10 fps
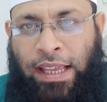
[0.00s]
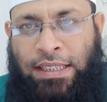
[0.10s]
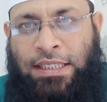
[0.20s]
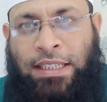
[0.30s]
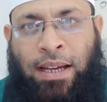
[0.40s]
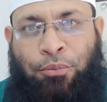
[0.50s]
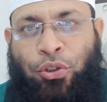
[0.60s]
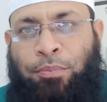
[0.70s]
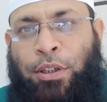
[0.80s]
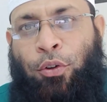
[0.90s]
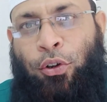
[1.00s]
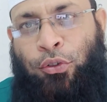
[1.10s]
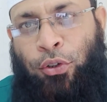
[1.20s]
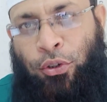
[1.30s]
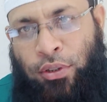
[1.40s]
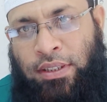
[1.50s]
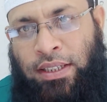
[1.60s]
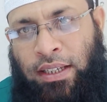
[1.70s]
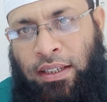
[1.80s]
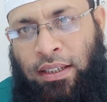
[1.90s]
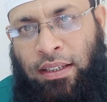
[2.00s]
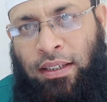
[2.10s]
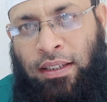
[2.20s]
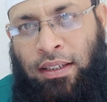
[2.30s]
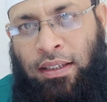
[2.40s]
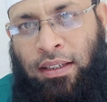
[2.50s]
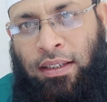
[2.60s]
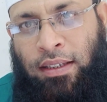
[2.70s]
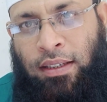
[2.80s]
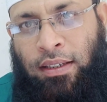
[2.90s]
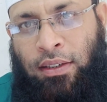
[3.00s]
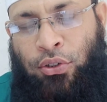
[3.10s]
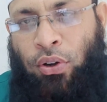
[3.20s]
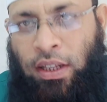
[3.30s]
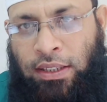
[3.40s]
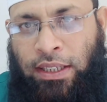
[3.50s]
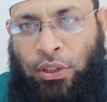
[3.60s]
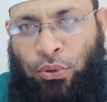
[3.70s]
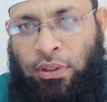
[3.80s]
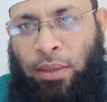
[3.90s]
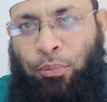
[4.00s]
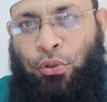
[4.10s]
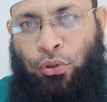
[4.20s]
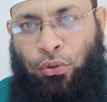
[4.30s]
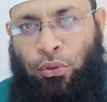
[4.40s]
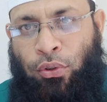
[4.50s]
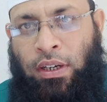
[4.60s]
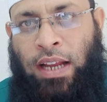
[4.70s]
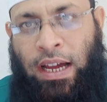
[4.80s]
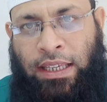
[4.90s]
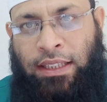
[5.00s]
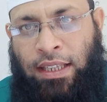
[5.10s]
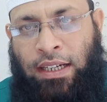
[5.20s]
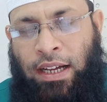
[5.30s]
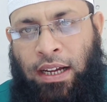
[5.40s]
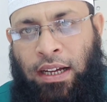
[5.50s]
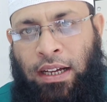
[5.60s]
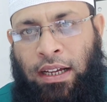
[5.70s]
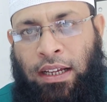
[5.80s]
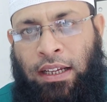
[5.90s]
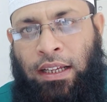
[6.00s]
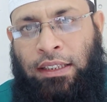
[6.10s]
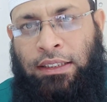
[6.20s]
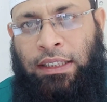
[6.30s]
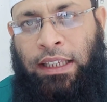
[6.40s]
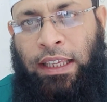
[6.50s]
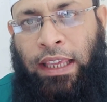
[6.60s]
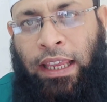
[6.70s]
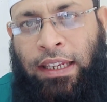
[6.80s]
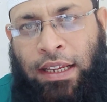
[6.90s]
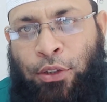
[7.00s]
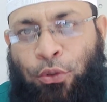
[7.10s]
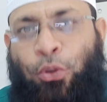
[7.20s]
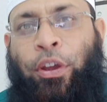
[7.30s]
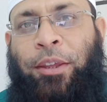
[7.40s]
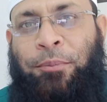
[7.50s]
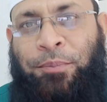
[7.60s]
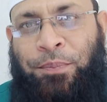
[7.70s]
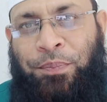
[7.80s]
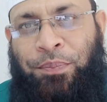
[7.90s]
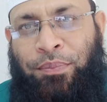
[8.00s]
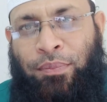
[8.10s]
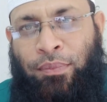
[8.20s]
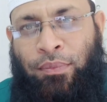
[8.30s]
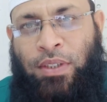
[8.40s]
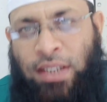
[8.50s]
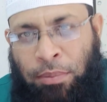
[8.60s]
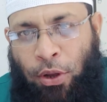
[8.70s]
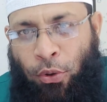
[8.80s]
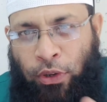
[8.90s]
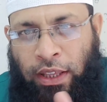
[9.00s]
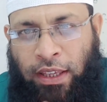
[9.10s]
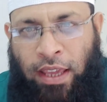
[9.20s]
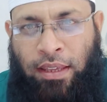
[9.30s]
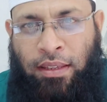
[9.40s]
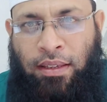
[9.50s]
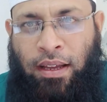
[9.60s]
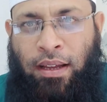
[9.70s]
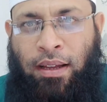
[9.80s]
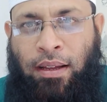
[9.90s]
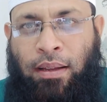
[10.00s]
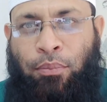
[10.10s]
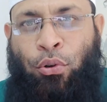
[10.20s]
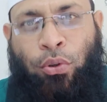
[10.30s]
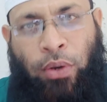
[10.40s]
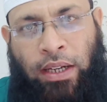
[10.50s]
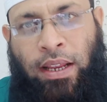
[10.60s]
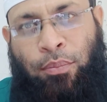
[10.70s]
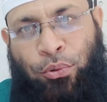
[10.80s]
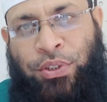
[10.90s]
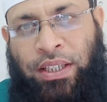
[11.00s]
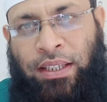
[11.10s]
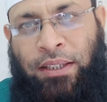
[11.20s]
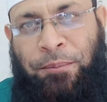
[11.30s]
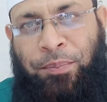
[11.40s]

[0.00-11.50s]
এই সিয়াম শব্দের অর্থ হচ্ছে সকাল থেকে সন্ধ্যা পর্যন্ত না খেয়ে থাকা এটা কিন্তু নয় যেটা আমরা অনেকেই ভুল করে এটাই বুঝি